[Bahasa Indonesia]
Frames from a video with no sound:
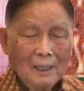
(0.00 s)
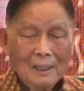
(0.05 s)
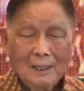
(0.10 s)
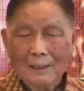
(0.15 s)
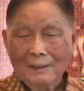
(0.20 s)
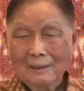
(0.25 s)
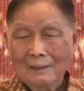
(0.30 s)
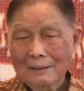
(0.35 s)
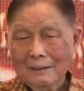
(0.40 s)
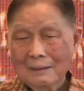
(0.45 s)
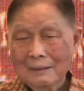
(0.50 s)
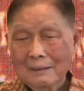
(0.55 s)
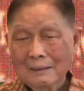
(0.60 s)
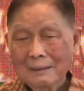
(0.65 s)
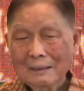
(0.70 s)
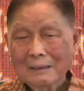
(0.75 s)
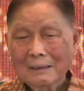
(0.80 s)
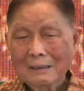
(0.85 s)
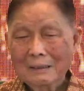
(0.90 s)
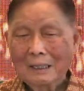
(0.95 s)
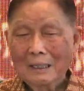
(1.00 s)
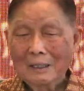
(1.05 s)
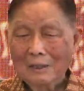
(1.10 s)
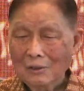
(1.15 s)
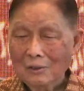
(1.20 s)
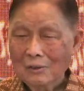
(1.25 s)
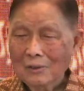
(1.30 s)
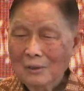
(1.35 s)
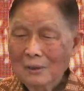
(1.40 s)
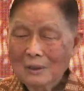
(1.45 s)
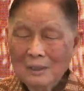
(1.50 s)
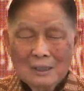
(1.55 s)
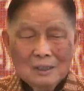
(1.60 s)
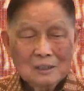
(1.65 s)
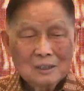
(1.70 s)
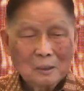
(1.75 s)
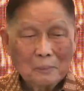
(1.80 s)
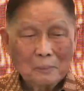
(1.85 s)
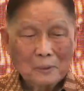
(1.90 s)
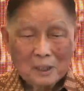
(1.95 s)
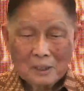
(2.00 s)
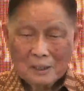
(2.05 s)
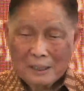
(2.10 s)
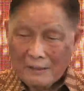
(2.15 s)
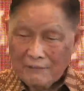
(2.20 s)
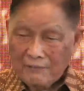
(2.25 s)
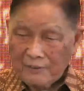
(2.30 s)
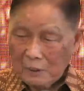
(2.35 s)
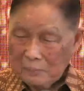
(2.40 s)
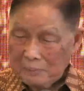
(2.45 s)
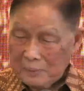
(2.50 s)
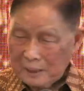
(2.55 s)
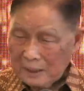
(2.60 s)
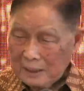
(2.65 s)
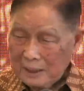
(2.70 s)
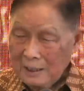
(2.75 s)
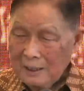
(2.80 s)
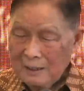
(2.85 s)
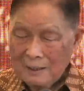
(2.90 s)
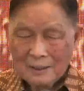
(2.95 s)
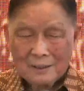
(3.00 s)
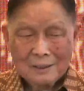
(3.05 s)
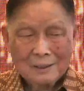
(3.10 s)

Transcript: Inilah kalau sebagai developer